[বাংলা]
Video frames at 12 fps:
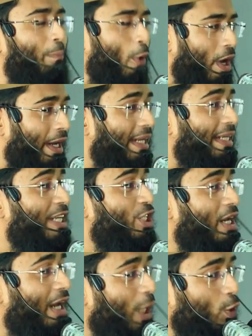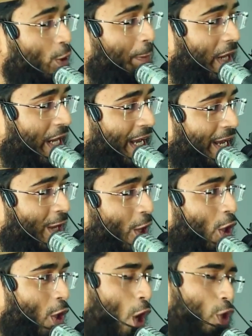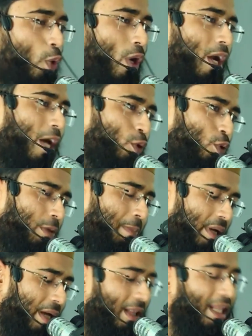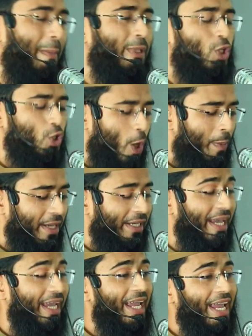বলেন এটা কিসের রাত হতে পারে কদরের রাত হতে পারে আল্লাহ আমাদের সবাইকে